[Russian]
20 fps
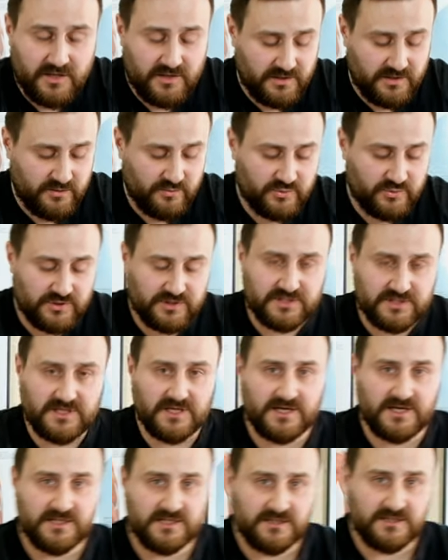не нужно
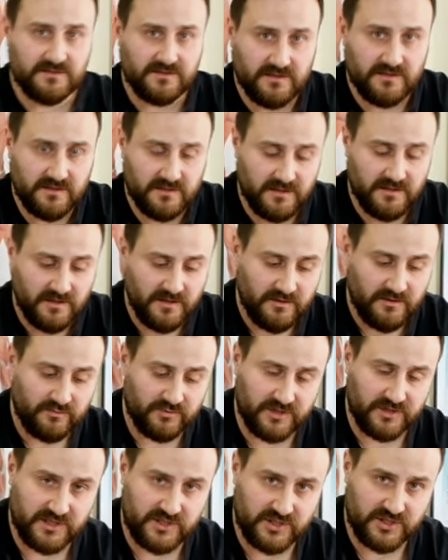стараться
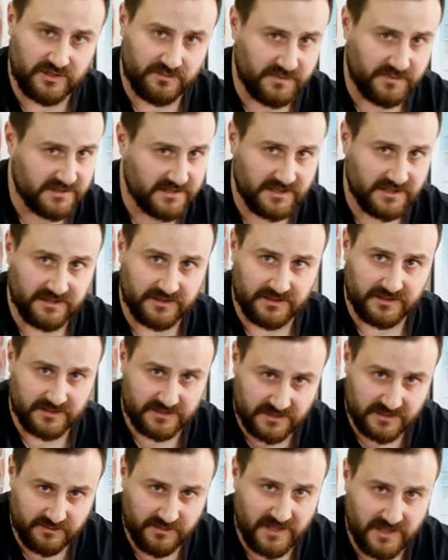утащить пациента
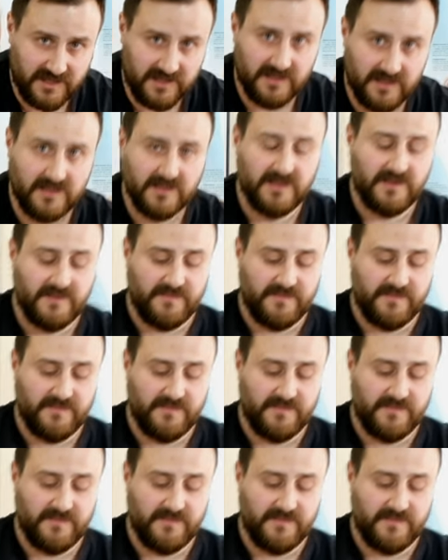на себя.